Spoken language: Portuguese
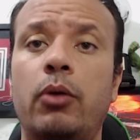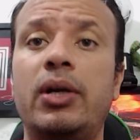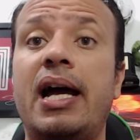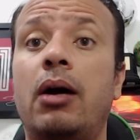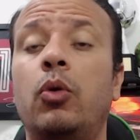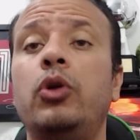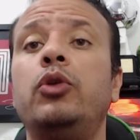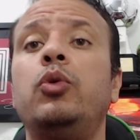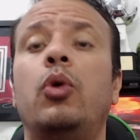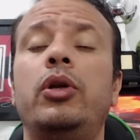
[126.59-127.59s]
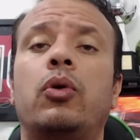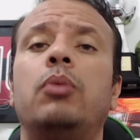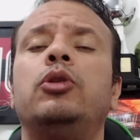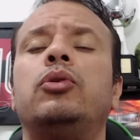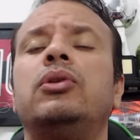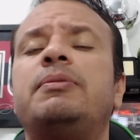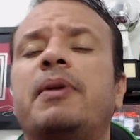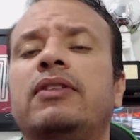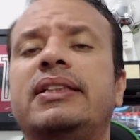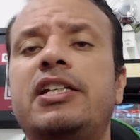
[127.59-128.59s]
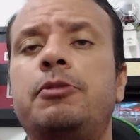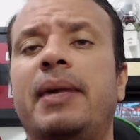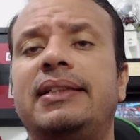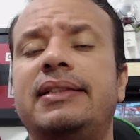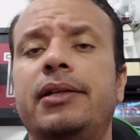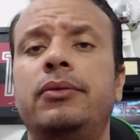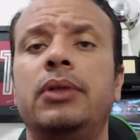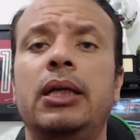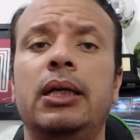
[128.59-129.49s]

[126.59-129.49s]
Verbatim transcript: Olhar olho no olho, como eu trouxe para vocês mais cedo.